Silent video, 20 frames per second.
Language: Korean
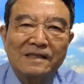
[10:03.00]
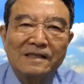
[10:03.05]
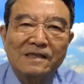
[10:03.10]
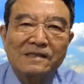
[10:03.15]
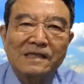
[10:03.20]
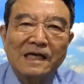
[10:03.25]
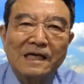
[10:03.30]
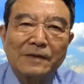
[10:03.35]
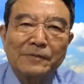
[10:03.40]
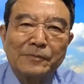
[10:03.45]
저
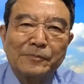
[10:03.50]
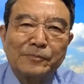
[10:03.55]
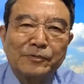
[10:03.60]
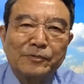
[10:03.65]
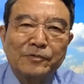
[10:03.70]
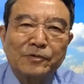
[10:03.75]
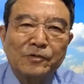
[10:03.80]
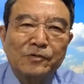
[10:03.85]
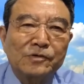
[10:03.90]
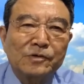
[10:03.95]
사람은
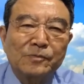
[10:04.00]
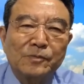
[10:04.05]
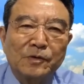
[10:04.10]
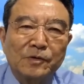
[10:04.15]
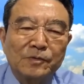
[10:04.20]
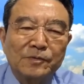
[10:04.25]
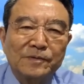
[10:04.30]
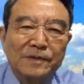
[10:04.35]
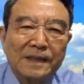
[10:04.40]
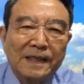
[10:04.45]
부끄러운 줄
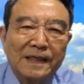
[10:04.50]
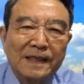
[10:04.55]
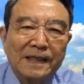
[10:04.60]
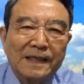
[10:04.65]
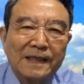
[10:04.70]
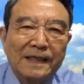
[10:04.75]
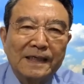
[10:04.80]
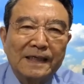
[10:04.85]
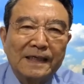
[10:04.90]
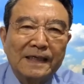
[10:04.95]
모릅니다.
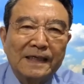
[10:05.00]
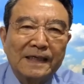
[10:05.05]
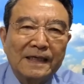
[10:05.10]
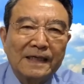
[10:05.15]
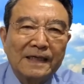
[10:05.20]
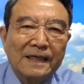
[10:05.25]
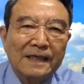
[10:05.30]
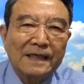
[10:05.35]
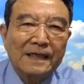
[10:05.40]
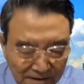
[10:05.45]

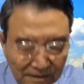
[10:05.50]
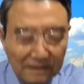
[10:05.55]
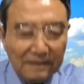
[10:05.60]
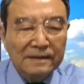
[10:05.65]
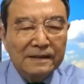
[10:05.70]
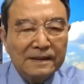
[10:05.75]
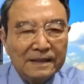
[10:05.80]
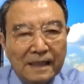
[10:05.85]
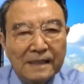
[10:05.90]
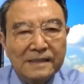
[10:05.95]
아.
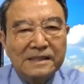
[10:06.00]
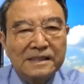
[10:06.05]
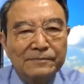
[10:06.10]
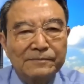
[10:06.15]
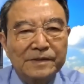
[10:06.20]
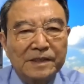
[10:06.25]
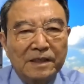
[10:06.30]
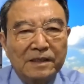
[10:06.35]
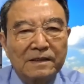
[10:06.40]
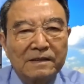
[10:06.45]
그러니까
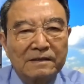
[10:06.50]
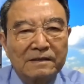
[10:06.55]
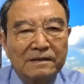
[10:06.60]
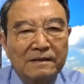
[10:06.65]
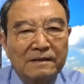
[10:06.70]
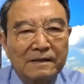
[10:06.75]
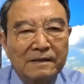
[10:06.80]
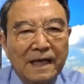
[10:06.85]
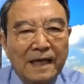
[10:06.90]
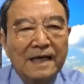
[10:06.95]
지금
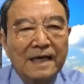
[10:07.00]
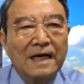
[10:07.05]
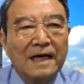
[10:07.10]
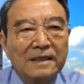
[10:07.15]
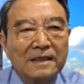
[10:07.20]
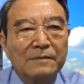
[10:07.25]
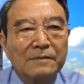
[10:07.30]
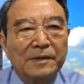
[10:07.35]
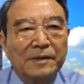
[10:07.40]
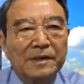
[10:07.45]
저런
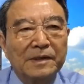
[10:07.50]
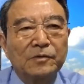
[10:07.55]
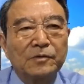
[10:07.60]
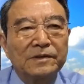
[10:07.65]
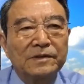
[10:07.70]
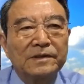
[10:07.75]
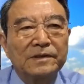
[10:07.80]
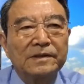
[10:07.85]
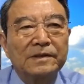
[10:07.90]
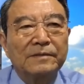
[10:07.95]
행각을
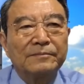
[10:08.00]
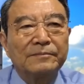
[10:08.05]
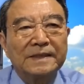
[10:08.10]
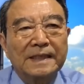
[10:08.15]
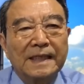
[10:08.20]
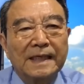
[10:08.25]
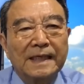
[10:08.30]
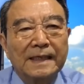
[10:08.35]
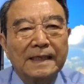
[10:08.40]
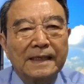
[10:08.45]
벌이고 있는
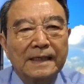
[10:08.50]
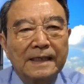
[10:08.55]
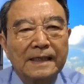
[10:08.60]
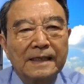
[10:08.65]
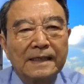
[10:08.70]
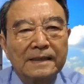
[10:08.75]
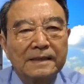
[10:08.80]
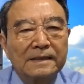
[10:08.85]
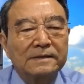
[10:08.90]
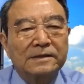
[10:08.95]
겁니다.
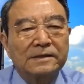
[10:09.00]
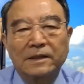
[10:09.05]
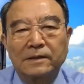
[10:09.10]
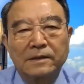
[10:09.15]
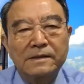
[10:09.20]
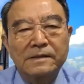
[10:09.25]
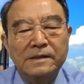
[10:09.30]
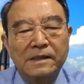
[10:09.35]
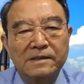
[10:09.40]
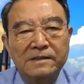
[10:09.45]
그
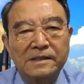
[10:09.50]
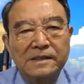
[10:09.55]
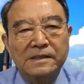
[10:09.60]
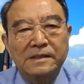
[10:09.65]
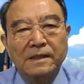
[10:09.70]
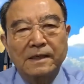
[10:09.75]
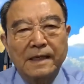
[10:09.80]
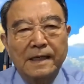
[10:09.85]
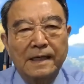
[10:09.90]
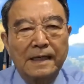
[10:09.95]
저런
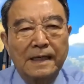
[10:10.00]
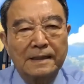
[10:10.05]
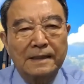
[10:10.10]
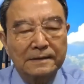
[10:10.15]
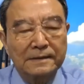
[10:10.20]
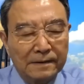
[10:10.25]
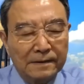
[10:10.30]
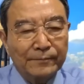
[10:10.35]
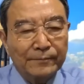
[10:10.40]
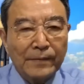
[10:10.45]
정치적
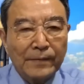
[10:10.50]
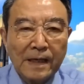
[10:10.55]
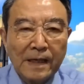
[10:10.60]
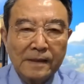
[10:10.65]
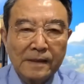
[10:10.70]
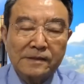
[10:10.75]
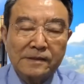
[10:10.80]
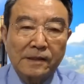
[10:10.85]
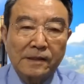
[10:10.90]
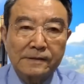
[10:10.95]
행각은
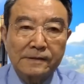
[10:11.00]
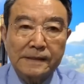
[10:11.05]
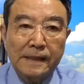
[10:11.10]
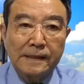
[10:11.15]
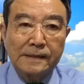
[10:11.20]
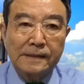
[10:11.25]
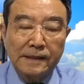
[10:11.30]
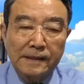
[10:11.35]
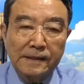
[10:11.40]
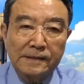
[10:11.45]

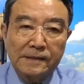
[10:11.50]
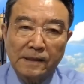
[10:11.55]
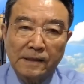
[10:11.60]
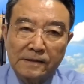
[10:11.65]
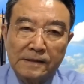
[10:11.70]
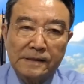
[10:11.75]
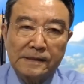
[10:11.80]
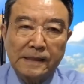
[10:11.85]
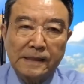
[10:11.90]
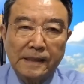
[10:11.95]
정상적인
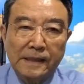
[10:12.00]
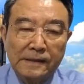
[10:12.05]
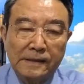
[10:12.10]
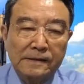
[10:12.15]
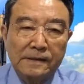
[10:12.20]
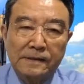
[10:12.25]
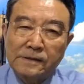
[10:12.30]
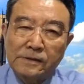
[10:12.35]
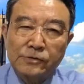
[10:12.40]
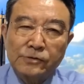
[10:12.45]
정치
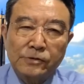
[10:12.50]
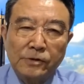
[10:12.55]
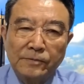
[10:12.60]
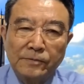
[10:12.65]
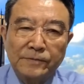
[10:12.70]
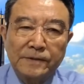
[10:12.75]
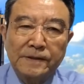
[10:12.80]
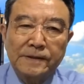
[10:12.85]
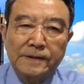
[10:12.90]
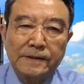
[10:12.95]
세계에서 있을 수
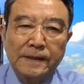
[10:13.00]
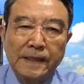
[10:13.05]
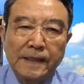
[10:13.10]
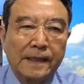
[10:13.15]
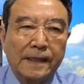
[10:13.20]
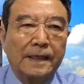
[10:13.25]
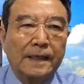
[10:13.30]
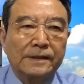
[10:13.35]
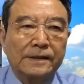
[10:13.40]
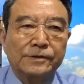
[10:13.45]
없는
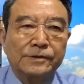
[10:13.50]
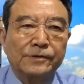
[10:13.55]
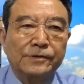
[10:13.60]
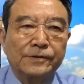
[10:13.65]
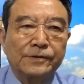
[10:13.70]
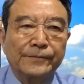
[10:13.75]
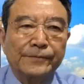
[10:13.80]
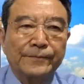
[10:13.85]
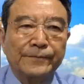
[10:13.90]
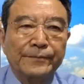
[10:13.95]

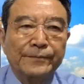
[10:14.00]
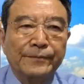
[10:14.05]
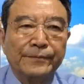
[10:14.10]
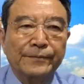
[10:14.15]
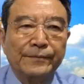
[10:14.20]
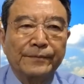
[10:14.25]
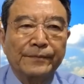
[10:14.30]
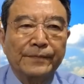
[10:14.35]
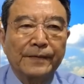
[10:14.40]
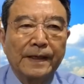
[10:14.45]
행각이죠.
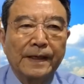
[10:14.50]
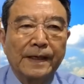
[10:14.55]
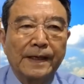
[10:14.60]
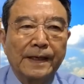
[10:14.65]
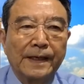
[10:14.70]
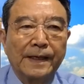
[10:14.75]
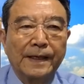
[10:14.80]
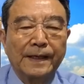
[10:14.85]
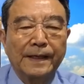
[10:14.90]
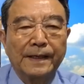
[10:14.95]
네.